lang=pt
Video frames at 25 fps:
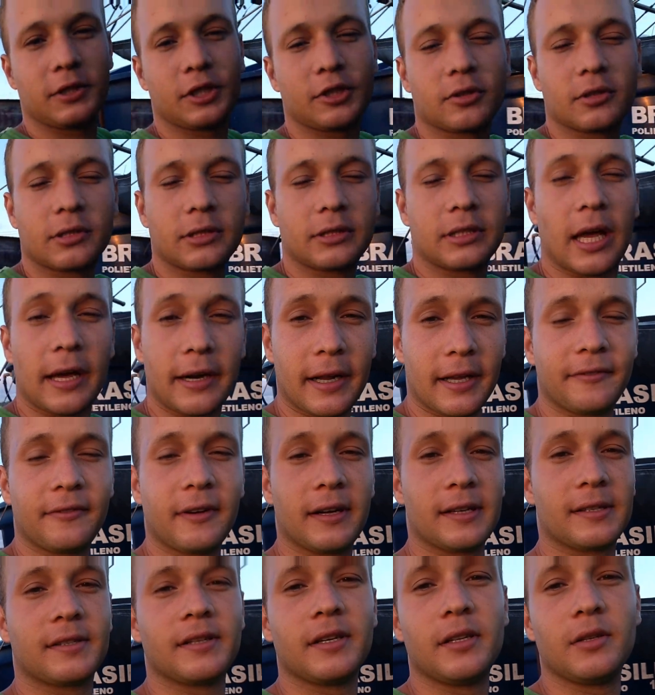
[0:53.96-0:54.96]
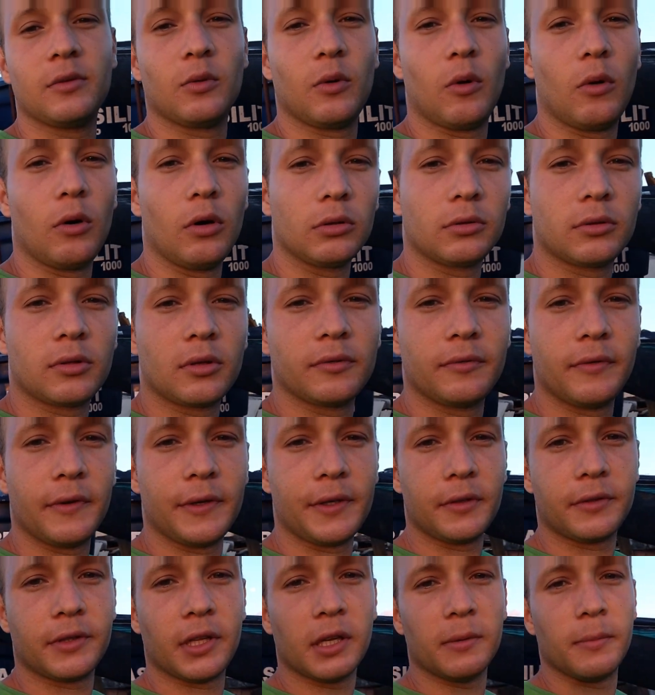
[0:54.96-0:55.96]
estarei fazendo outro
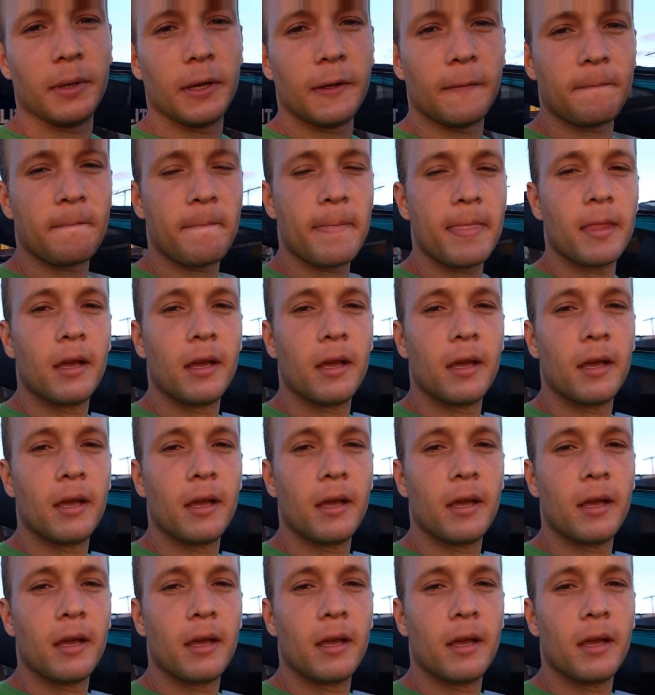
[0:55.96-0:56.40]
vídeo também.